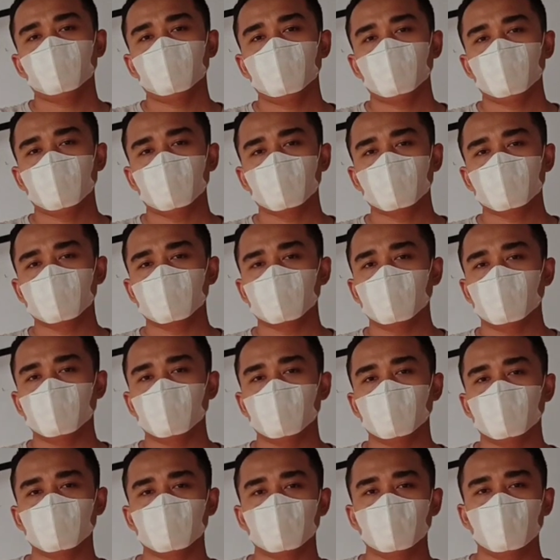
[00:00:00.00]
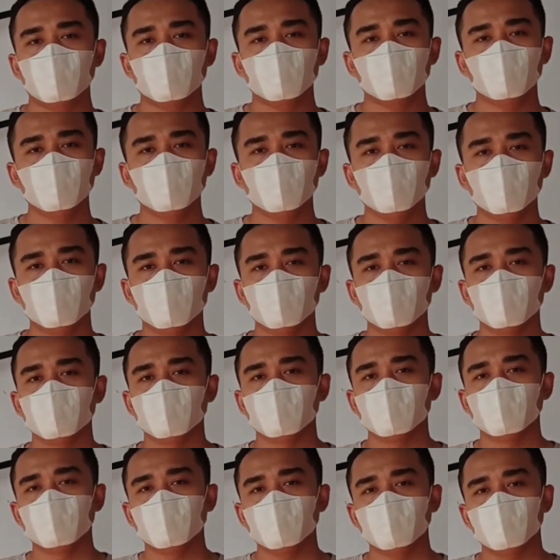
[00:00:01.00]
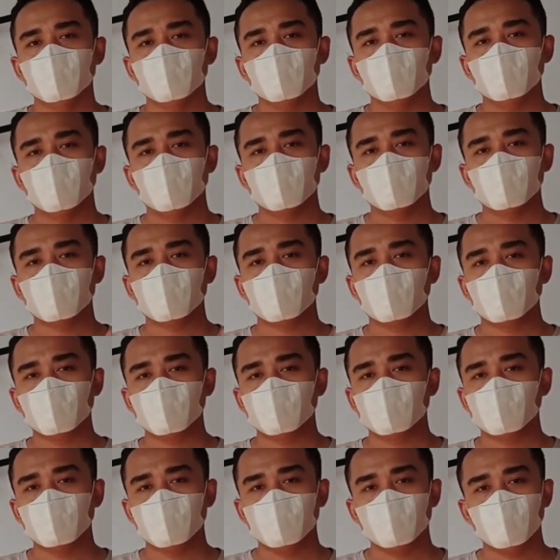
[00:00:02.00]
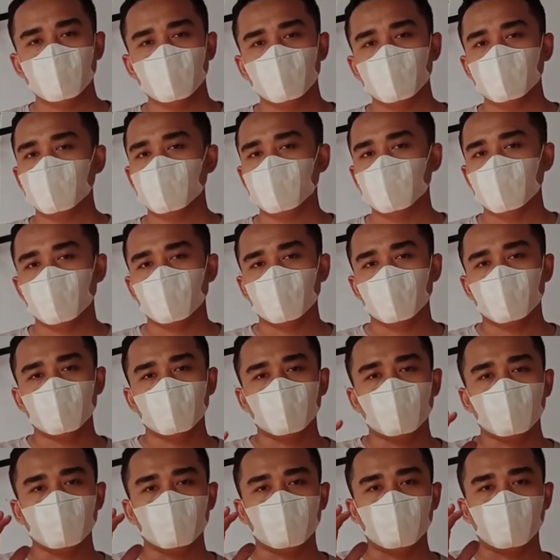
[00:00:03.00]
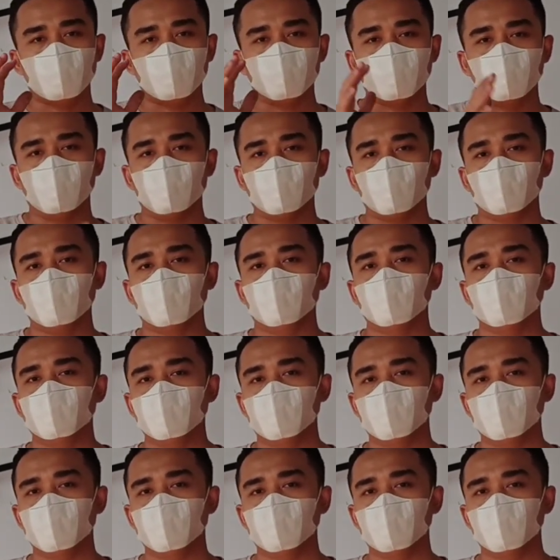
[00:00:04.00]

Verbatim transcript: diberikan kesehatan selalu, dilancarkan rezekinya, dijauhkan dari marabahnya bahaya.